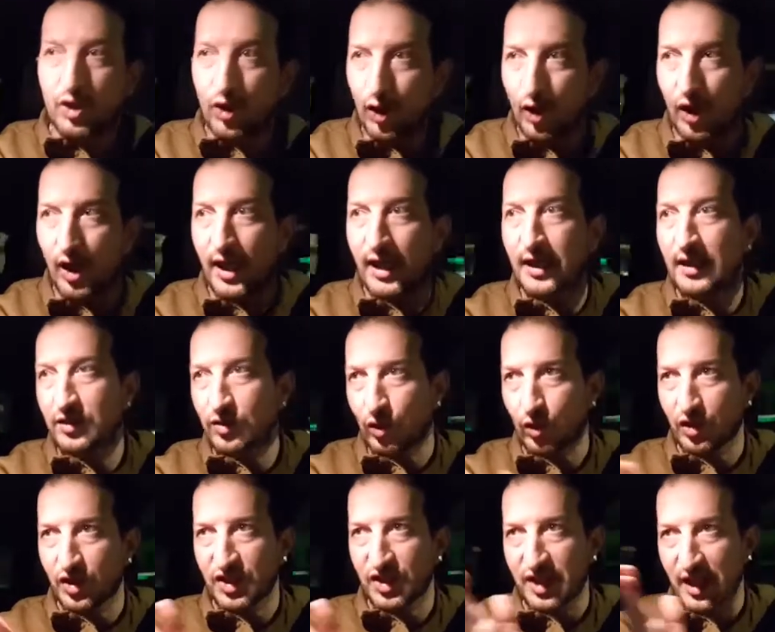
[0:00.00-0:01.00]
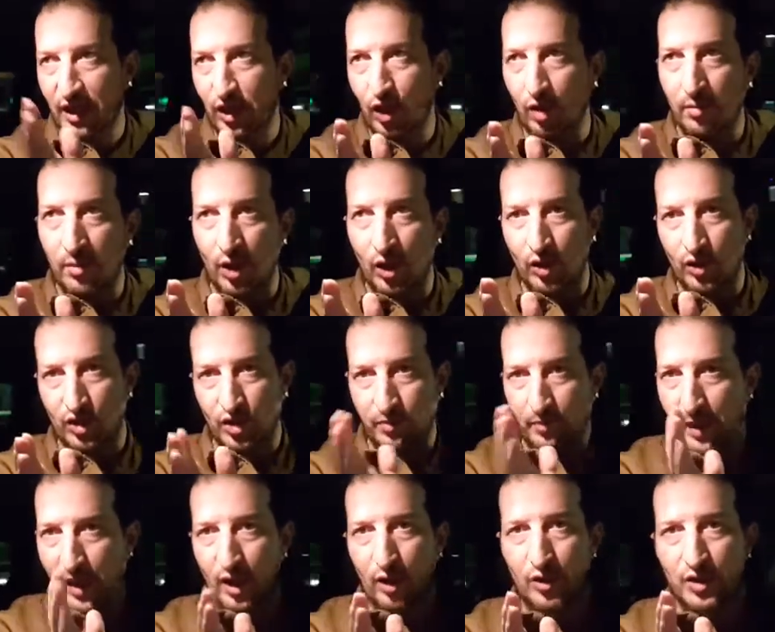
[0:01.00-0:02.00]
que le 1, donc ça commence
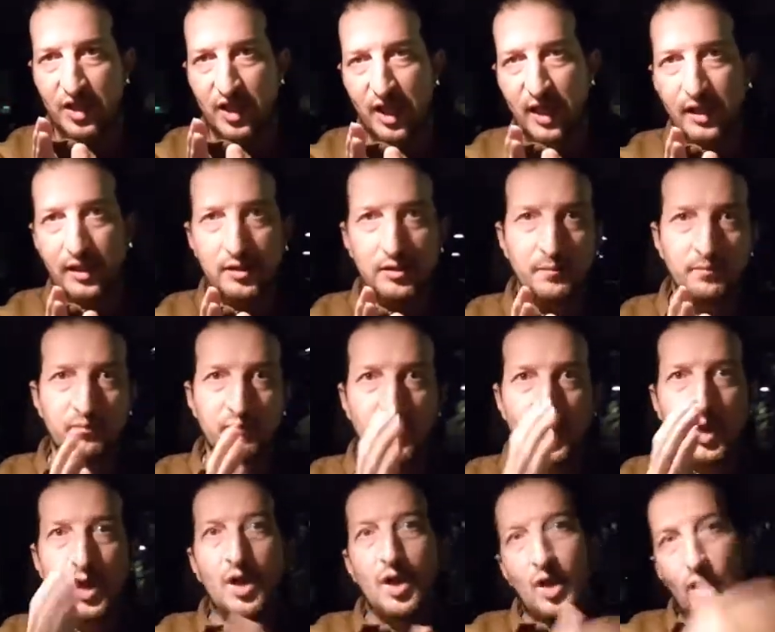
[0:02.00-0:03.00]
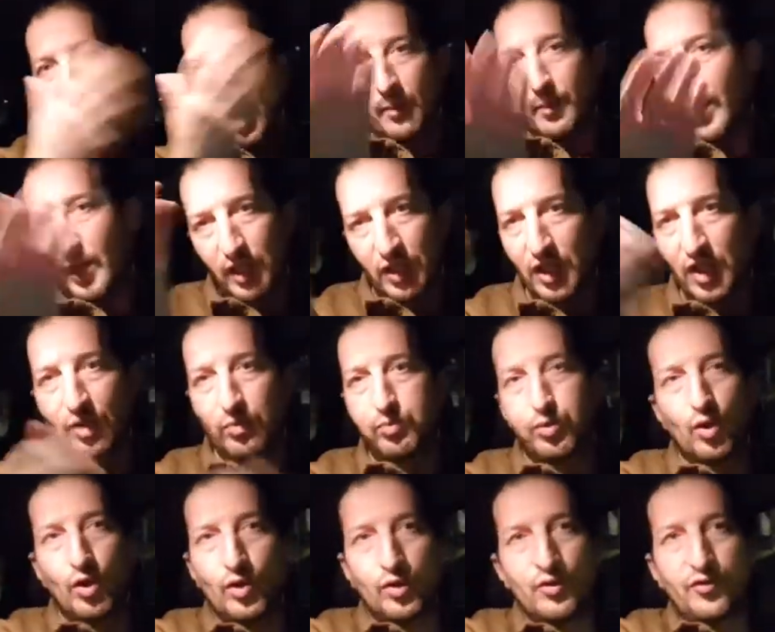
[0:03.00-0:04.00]
par une scène. Après,
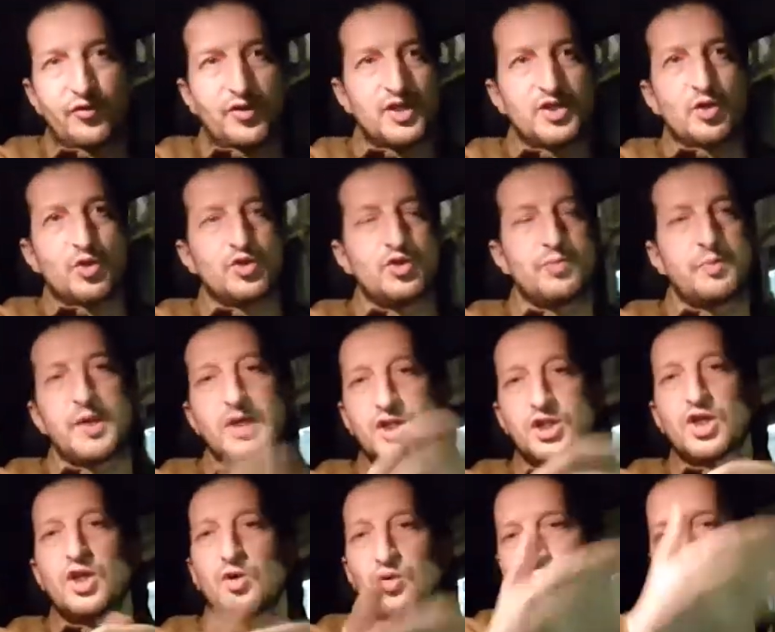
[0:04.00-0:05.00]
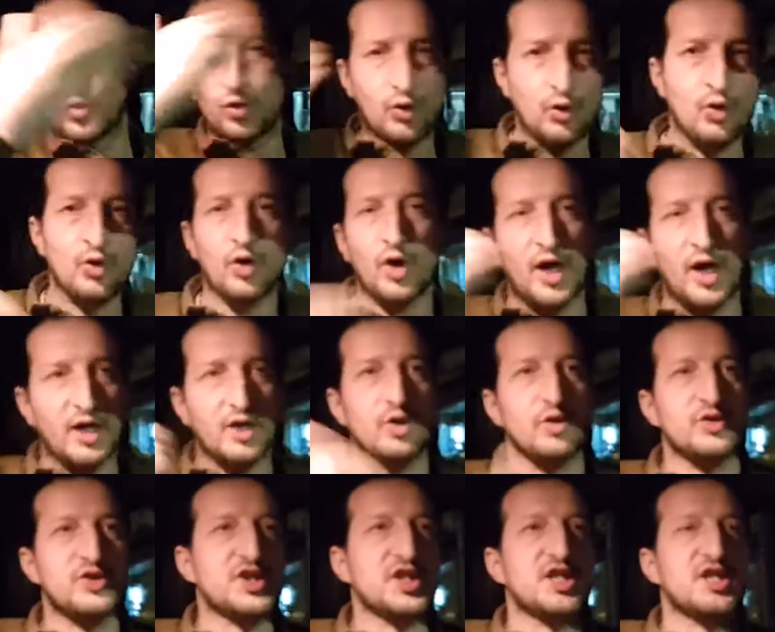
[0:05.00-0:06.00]
Deadpool nous fait son speech, il nous
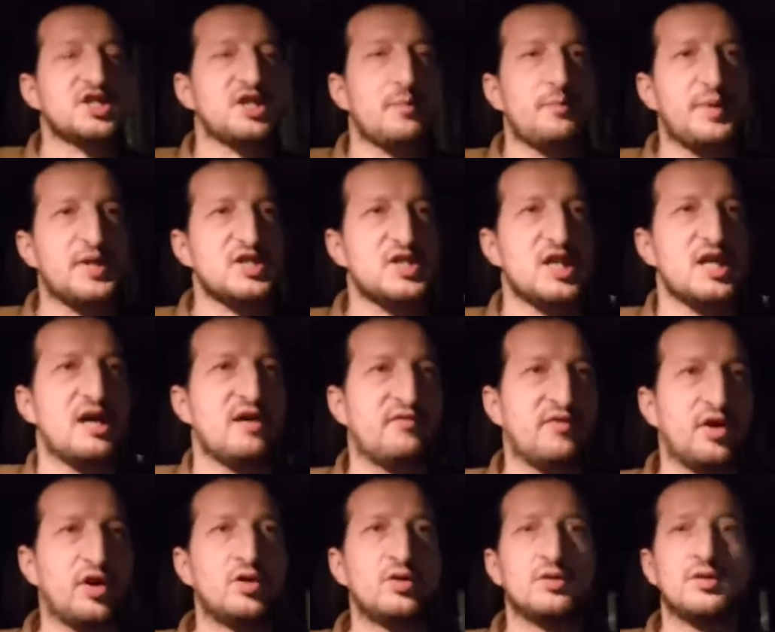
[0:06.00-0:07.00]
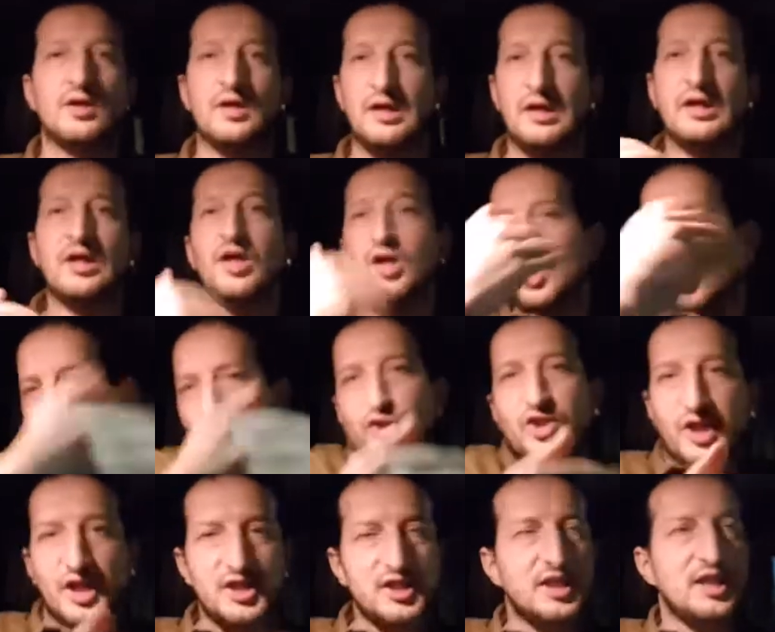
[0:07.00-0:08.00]
raconte ce qui s'est passé avant,
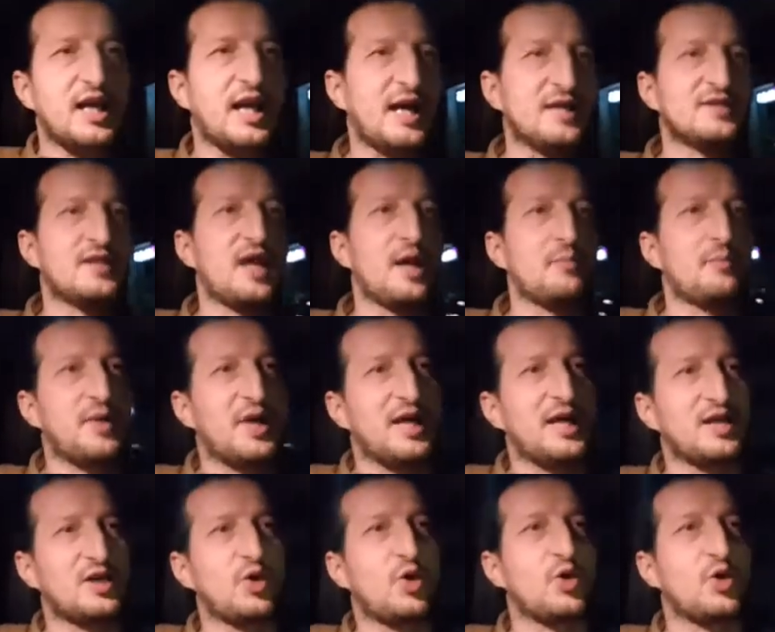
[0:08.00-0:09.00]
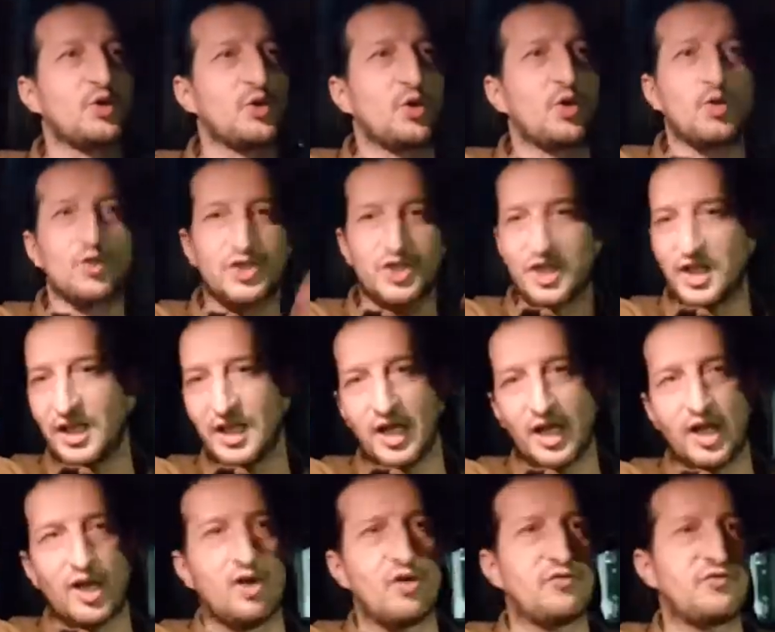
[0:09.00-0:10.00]
jusqu'à ce qu'il rattrape la chronologie
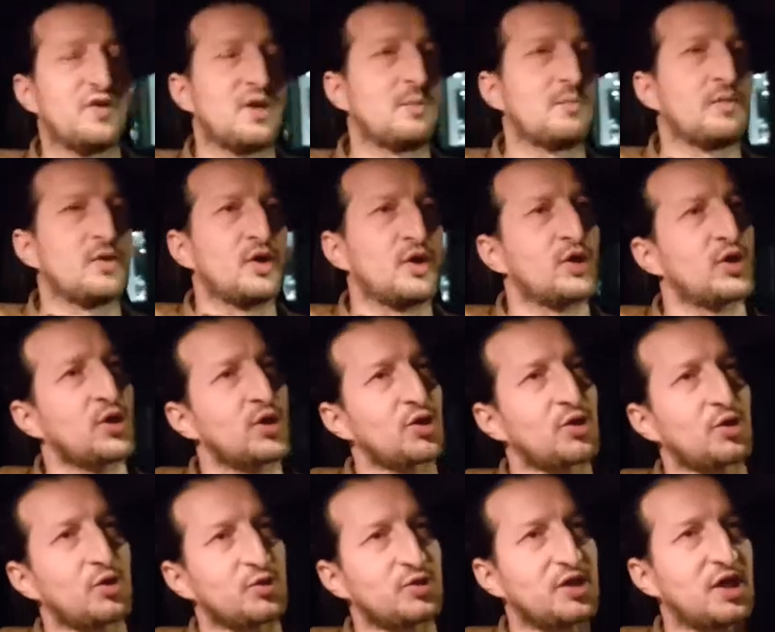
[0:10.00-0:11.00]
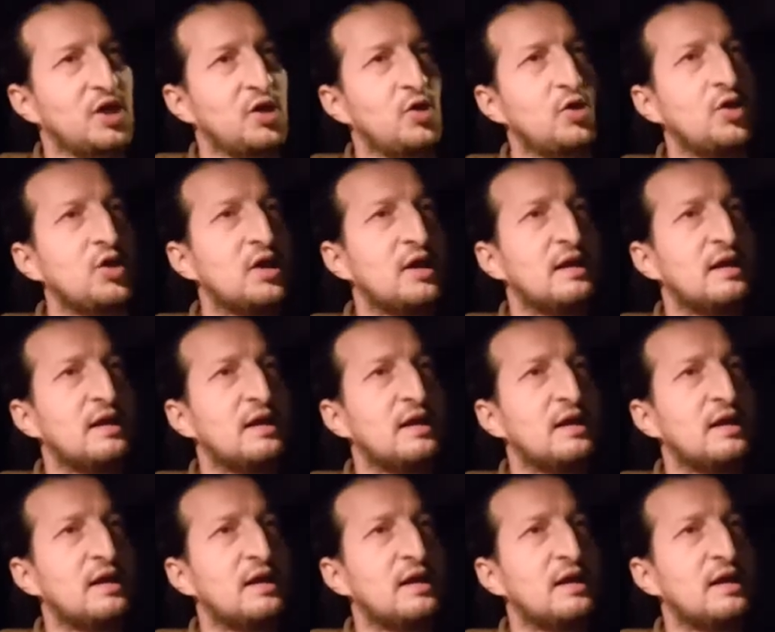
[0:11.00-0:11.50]
et le film euh, continue.